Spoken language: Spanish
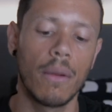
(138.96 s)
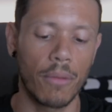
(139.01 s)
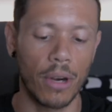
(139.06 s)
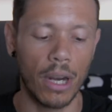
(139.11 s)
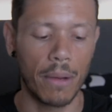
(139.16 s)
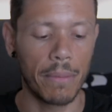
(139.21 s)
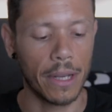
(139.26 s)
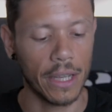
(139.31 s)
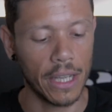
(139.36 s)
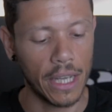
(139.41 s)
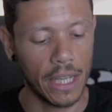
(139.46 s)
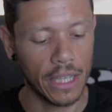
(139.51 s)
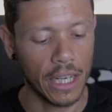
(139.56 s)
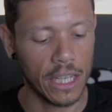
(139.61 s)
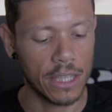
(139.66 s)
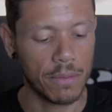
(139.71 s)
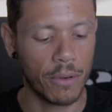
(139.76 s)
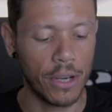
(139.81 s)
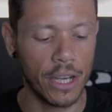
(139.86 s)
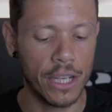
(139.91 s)
Por la parte de
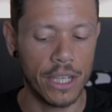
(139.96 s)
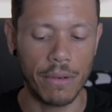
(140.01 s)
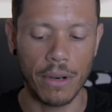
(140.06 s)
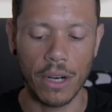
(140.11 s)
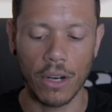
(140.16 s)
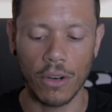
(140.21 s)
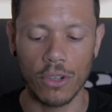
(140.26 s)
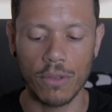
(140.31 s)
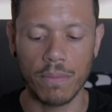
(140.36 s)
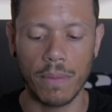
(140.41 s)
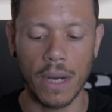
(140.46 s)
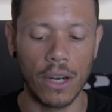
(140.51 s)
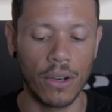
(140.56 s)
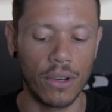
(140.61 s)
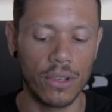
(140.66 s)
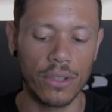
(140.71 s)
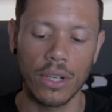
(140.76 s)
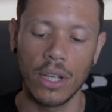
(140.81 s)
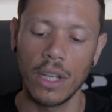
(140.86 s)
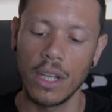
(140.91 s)
atrás puedes llevar los
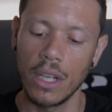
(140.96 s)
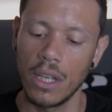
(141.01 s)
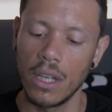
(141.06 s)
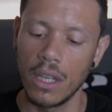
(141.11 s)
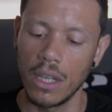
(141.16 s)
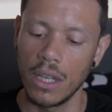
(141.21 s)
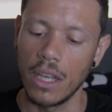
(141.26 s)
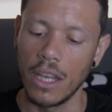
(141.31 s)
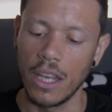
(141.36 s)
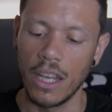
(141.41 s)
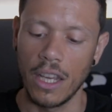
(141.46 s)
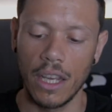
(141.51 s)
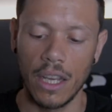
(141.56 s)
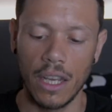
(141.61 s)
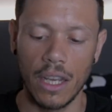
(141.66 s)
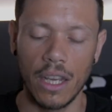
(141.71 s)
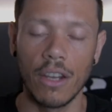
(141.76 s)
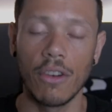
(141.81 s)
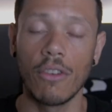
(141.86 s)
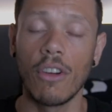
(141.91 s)
palos.
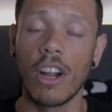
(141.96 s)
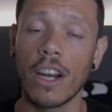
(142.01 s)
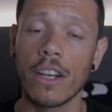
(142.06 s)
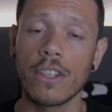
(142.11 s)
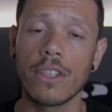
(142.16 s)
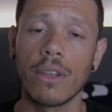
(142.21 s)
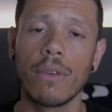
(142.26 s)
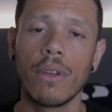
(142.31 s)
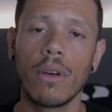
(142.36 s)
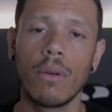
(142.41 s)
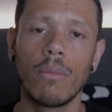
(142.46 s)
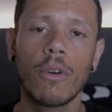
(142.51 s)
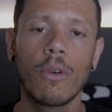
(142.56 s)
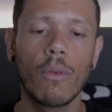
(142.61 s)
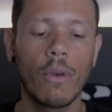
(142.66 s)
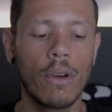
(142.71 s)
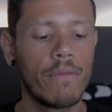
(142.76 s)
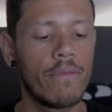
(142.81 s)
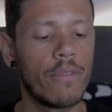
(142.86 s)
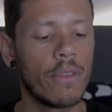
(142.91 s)
Eh, no he recibido muy
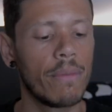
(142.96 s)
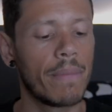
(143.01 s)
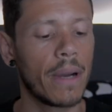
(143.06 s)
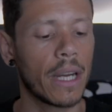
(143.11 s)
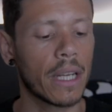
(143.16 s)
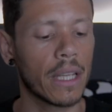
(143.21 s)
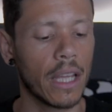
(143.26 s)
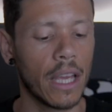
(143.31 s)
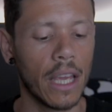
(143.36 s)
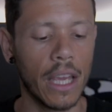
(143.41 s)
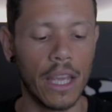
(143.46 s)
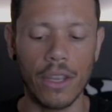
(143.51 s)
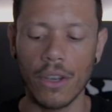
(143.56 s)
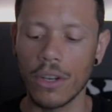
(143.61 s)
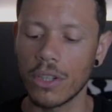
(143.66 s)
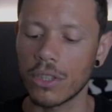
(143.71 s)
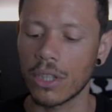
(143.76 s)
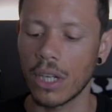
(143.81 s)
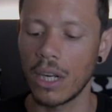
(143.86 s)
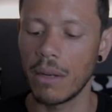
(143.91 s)
buen feedback de
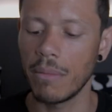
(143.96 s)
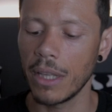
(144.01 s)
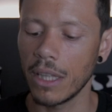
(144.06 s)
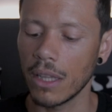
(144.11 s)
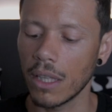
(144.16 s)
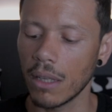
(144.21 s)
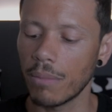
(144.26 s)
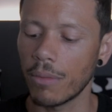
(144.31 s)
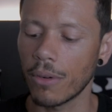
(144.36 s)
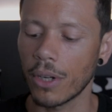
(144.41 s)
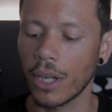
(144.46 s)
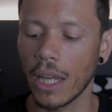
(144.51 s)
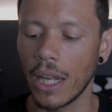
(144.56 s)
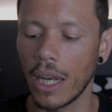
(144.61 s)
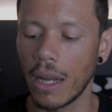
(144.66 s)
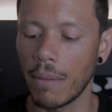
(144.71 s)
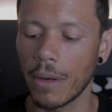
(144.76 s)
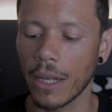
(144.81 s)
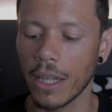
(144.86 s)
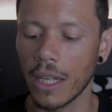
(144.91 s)
ellos realmente porque
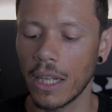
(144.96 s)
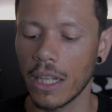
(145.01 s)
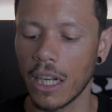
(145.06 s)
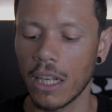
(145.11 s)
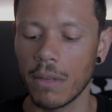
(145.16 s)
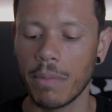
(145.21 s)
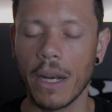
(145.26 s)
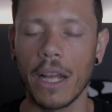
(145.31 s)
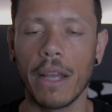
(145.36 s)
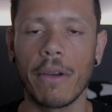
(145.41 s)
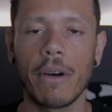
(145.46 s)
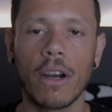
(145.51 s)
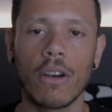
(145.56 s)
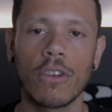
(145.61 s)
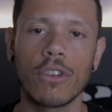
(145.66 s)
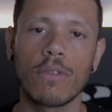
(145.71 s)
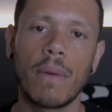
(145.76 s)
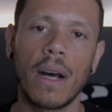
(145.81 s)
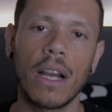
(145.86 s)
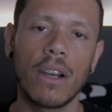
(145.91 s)
la parte de atrás para llevar
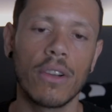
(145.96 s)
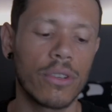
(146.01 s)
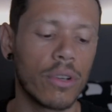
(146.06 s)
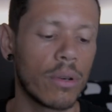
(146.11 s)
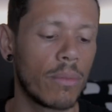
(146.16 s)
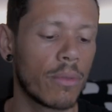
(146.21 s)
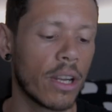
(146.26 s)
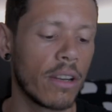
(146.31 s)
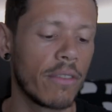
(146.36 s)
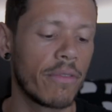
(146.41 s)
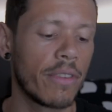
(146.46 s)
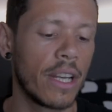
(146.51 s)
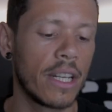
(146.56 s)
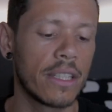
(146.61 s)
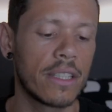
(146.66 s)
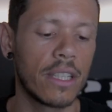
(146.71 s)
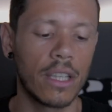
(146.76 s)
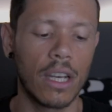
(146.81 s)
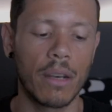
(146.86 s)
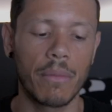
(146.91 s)
los palos como que al
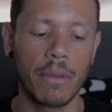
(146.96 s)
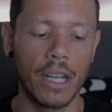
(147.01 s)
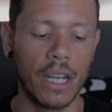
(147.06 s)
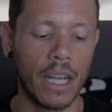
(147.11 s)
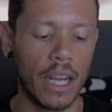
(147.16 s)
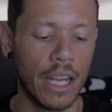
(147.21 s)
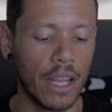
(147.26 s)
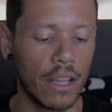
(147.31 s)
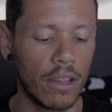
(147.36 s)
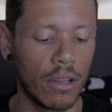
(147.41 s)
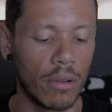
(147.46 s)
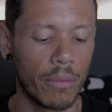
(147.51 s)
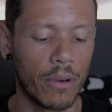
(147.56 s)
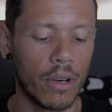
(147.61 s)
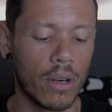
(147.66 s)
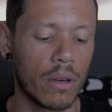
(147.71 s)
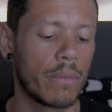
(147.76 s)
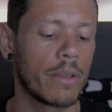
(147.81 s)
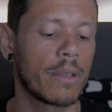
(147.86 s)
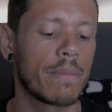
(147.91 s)
final se terminan cayendo,
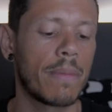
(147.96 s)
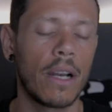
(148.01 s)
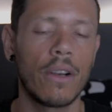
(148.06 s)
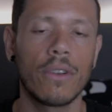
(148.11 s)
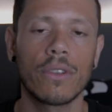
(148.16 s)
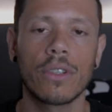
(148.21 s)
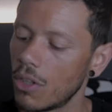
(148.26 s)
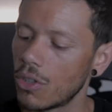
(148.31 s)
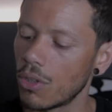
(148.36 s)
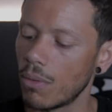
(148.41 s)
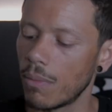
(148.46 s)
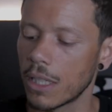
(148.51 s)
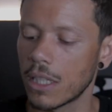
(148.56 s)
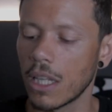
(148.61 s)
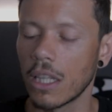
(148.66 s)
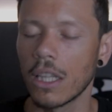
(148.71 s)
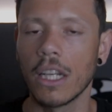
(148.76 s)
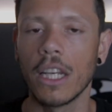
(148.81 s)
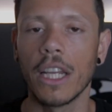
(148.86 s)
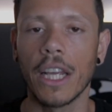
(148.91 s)
pero con mis palos son
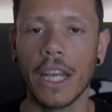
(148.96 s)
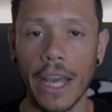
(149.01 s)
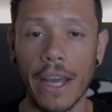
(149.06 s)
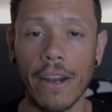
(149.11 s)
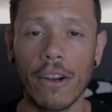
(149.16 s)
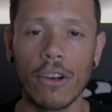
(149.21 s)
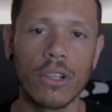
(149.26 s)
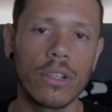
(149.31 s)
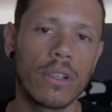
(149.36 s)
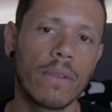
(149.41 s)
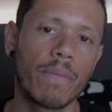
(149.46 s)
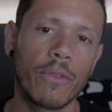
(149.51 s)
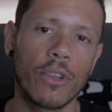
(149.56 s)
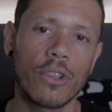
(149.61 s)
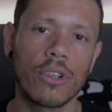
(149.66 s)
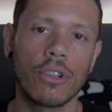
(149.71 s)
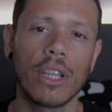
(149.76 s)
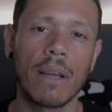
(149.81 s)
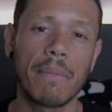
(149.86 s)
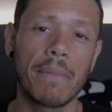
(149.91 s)
bastante ligeros,
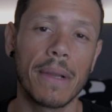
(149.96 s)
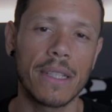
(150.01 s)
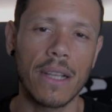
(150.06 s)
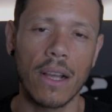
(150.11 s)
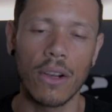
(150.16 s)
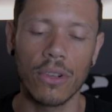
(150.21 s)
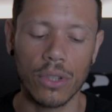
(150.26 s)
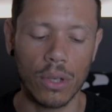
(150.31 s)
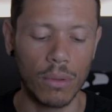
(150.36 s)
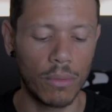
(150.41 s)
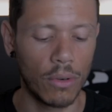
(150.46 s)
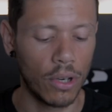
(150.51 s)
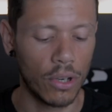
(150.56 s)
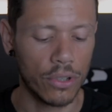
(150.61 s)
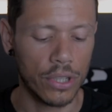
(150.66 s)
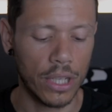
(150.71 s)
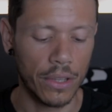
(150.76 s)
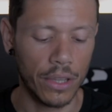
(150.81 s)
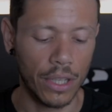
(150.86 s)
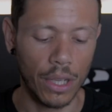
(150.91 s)
no son tan pesados como
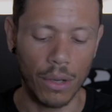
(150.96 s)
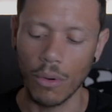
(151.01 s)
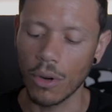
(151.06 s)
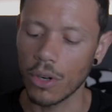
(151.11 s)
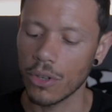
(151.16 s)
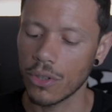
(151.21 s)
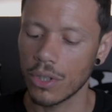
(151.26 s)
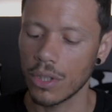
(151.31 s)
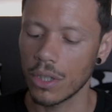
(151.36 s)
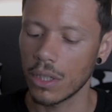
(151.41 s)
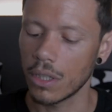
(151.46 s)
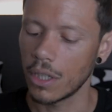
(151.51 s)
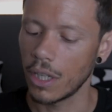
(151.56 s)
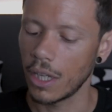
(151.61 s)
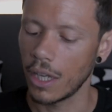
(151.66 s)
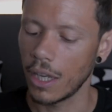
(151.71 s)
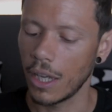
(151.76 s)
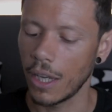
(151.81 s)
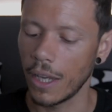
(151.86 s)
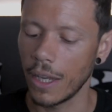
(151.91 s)
los antiguos
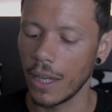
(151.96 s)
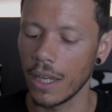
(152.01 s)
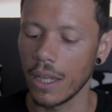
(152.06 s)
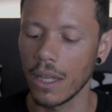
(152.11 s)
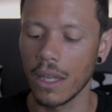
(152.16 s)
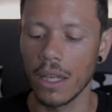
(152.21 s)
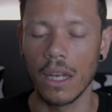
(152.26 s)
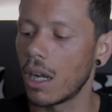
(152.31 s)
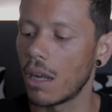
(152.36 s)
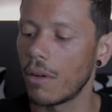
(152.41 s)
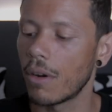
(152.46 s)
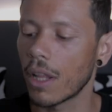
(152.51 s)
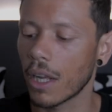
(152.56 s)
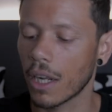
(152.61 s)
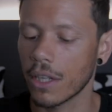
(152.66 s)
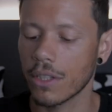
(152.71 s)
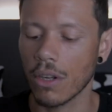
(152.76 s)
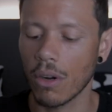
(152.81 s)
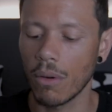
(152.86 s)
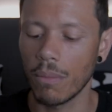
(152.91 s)
eh, y la verdad
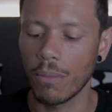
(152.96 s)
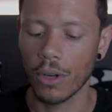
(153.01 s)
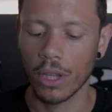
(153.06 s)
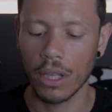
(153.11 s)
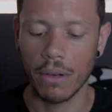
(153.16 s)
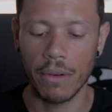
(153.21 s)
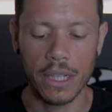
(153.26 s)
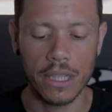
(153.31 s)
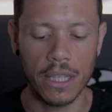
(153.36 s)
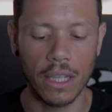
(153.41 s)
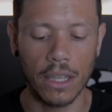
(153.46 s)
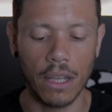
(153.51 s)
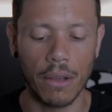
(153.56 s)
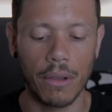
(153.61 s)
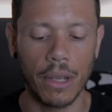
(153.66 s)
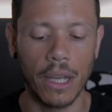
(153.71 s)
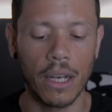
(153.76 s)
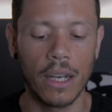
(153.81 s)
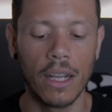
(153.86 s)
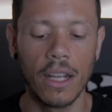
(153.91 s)
que se comporta bastante
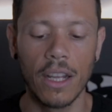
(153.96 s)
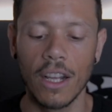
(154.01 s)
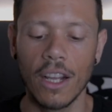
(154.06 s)
bien.